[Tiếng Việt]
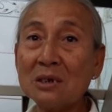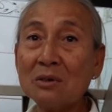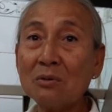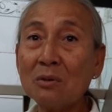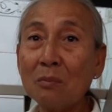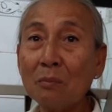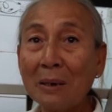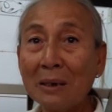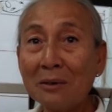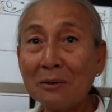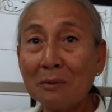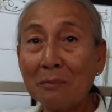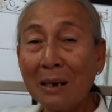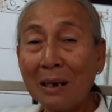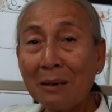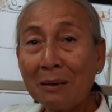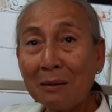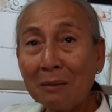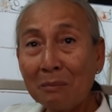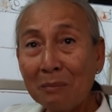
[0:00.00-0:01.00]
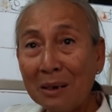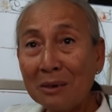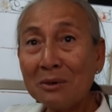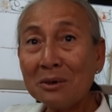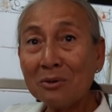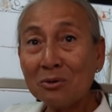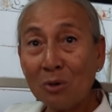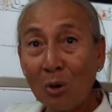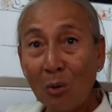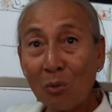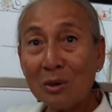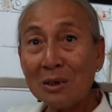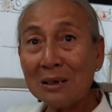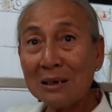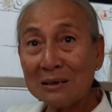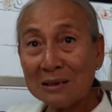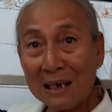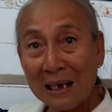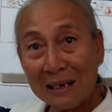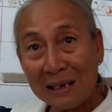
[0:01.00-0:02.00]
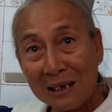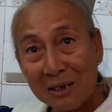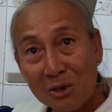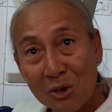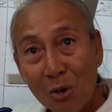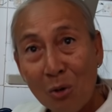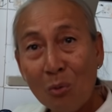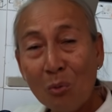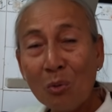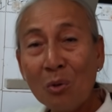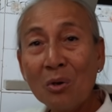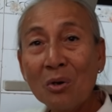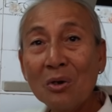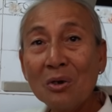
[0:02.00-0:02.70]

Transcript: xíu mấy người bắn bắn nước ngọt với lại trà lá vô